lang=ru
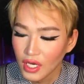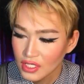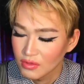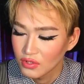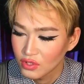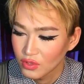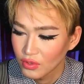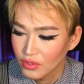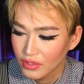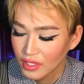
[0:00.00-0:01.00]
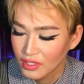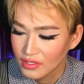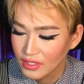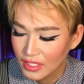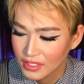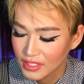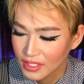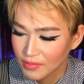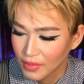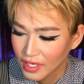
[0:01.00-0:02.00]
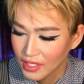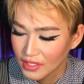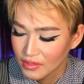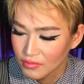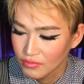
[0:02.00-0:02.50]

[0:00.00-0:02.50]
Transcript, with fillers: ухаживать, что ли, как, как сказать правильно,